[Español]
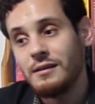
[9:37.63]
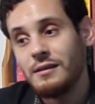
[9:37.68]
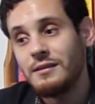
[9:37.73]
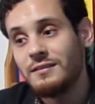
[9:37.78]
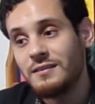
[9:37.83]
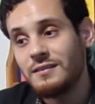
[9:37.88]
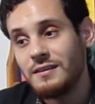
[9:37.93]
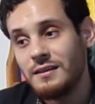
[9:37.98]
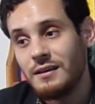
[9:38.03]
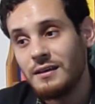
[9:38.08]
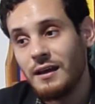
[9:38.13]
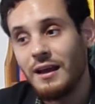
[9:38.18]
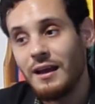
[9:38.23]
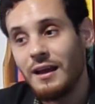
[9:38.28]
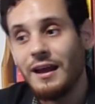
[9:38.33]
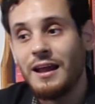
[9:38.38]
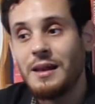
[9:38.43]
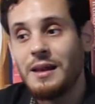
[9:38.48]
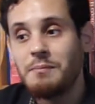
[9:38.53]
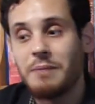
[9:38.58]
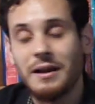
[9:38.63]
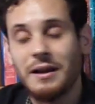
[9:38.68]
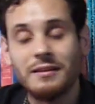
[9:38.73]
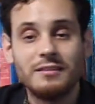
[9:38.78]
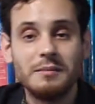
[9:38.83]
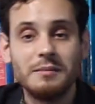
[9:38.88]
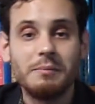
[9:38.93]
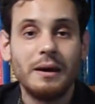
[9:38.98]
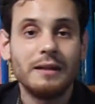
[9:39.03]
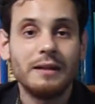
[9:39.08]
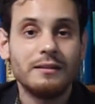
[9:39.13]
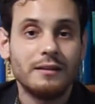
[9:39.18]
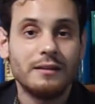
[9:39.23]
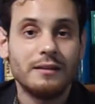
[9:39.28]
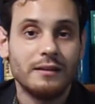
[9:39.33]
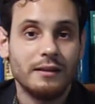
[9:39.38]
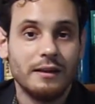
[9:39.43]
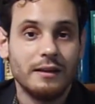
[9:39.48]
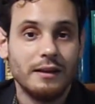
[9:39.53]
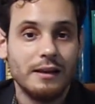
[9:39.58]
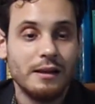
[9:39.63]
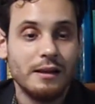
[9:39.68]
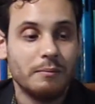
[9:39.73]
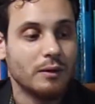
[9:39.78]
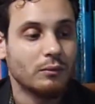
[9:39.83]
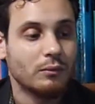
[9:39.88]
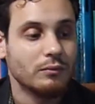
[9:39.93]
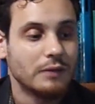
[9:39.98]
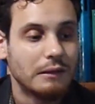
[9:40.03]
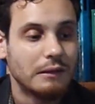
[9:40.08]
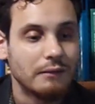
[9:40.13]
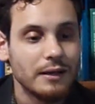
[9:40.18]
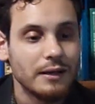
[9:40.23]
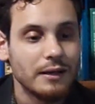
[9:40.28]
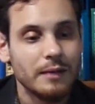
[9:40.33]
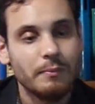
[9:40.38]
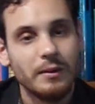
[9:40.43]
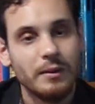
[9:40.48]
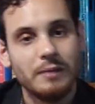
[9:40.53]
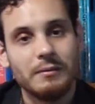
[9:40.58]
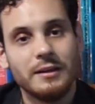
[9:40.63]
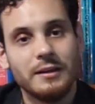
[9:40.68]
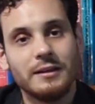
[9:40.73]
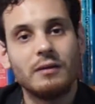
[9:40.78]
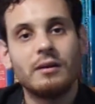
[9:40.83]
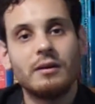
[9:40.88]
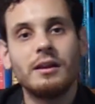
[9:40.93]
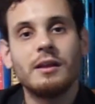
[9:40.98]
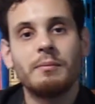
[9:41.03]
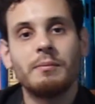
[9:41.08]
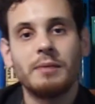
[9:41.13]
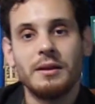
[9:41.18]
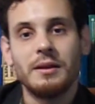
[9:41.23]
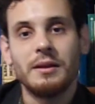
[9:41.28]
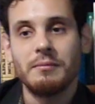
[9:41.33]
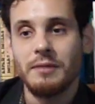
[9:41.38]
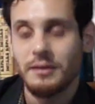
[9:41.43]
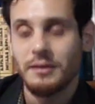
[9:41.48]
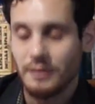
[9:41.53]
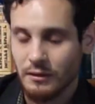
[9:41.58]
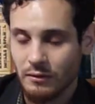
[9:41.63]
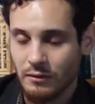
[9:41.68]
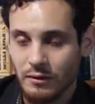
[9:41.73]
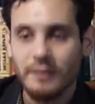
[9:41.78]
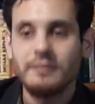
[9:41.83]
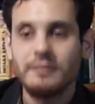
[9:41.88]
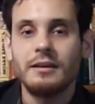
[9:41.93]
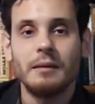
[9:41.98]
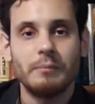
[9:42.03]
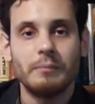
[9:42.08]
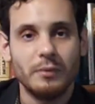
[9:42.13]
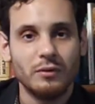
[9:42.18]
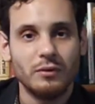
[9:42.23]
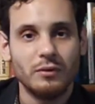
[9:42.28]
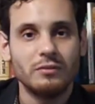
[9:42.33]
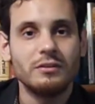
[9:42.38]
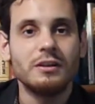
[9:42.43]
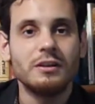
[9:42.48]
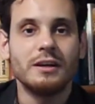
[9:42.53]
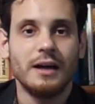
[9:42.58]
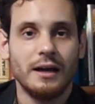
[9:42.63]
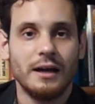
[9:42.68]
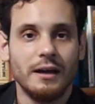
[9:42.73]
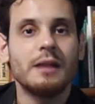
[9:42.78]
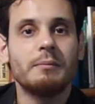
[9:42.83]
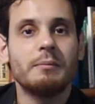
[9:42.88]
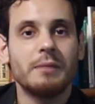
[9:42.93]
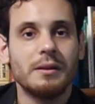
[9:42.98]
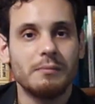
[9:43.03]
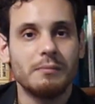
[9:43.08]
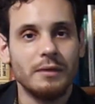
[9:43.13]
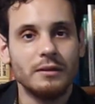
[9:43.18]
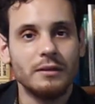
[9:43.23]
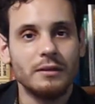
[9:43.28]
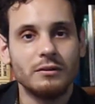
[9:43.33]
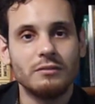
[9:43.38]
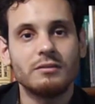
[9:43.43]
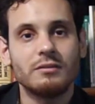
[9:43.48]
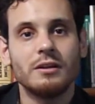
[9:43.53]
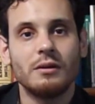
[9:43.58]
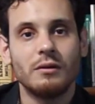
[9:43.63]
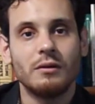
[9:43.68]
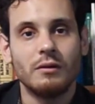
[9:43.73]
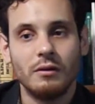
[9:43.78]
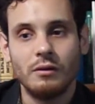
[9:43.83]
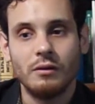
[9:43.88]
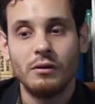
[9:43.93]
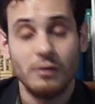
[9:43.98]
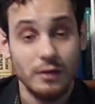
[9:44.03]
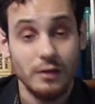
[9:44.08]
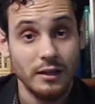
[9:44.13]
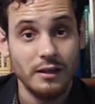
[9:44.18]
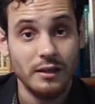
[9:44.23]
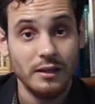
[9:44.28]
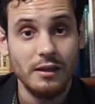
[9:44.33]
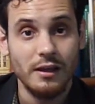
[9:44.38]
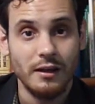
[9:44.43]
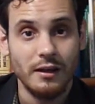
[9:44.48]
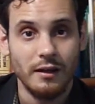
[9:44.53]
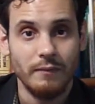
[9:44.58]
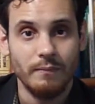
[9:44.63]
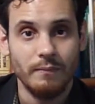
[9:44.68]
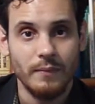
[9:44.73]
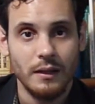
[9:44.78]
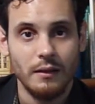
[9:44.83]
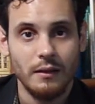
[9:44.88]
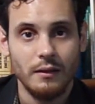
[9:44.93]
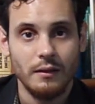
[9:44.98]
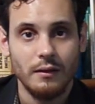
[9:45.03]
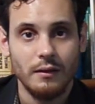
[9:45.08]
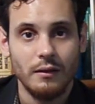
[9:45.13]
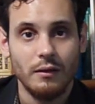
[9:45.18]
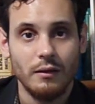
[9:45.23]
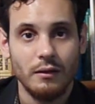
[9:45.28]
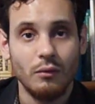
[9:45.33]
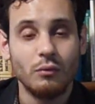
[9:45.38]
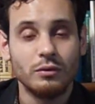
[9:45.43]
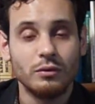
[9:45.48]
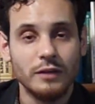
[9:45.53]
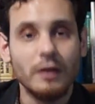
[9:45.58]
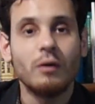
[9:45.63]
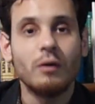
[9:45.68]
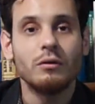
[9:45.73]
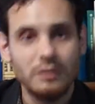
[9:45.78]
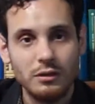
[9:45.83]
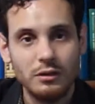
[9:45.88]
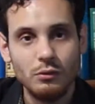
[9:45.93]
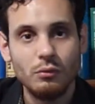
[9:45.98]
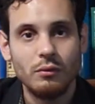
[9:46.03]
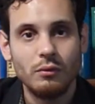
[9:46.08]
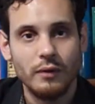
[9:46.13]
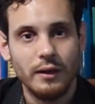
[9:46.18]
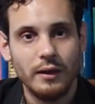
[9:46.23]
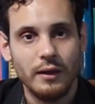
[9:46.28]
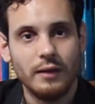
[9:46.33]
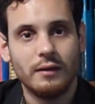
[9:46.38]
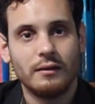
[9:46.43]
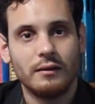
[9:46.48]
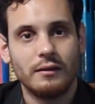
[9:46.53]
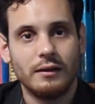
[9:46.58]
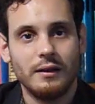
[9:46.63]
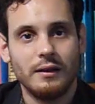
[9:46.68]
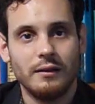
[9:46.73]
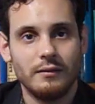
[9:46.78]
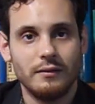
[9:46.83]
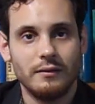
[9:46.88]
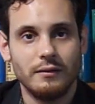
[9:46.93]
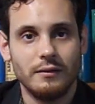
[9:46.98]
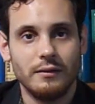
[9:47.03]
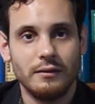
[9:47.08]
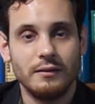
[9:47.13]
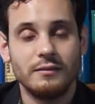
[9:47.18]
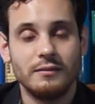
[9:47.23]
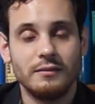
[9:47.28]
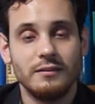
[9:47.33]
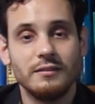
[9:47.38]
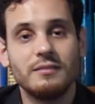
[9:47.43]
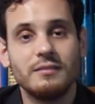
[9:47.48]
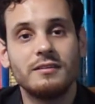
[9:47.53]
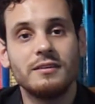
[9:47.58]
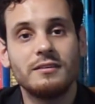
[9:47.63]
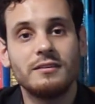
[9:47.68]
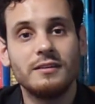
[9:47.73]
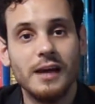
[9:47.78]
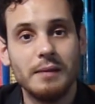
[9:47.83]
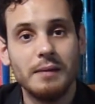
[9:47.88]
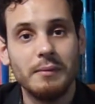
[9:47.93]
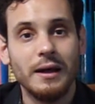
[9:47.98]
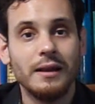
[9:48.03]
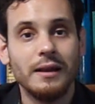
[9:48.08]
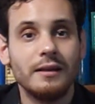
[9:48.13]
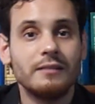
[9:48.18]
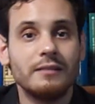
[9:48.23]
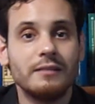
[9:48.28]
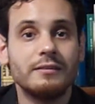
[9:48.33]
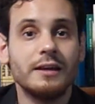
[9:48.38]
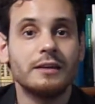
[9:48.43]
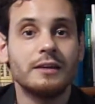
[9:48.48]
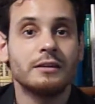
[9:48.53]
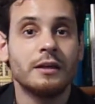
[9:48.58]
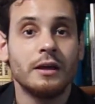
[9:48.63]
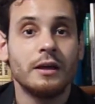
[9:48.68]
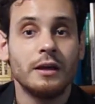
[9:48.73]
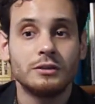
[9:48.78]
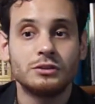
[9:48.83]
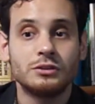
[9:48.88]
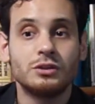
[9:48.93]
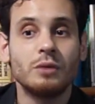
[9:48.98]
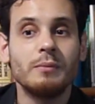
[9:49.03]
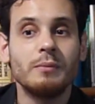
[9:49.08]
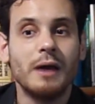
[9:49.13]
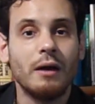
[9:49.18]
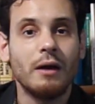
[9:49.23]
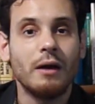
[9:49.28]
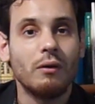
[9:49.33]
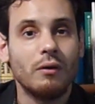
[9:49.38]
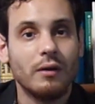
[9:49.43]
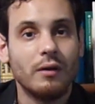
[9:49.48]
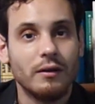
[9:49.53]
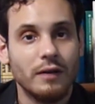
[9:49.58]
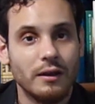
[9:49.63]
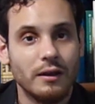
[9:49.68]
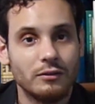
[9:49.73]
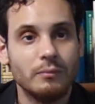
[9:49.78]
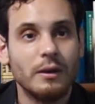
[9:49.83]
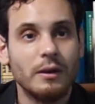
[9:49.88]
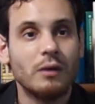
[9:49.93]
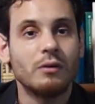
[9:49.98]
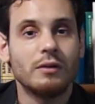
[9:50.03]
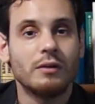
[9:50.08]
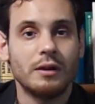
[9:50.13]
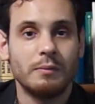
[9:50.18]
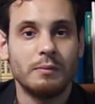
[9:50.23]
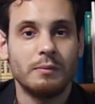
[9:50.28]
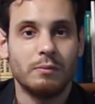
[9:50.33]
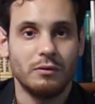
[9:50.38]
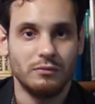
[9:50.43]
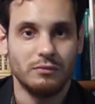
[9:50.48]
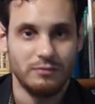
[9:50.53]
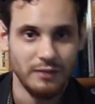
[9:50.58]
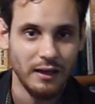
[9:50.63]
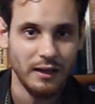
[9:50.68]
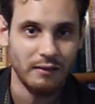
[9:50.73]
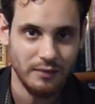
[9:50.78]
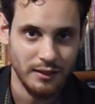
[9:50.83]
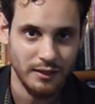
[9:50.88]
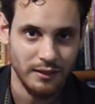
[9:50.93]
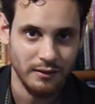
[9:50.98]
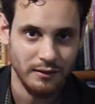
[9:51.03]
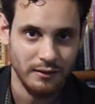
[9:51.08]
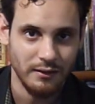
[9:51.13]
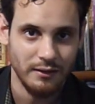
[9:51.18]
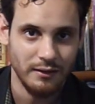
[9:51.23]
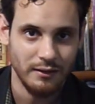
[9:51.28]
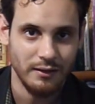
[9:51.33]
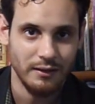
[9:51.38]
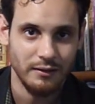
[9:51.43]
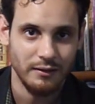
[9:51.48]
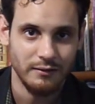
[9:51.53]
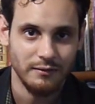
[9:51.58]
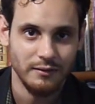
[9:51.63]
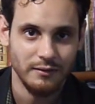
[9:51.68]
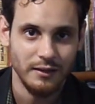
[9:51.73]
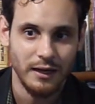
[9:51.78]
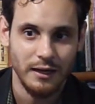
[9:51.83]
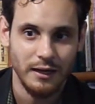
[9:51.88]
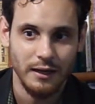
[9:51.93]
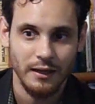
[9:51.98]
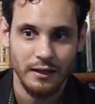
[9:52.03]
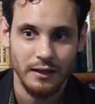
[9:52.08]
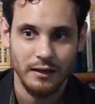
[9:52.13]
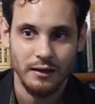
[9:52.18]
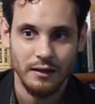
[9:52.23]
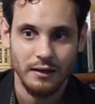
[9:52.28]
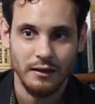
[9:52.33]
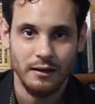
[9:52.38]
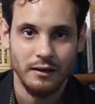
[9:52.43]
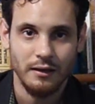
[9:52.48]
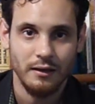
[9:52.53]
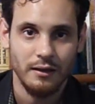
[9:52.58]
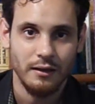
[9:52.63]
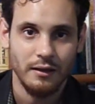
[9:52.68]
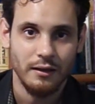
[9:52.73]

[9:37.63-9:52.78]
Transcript: Y si el participante le preguntaba al experimentador, el experimentador le decía prosiga, el experimento se lo requiere, usted continúe, y si insistía más le decía, yo me hago, yo me hago responsable, le decía el,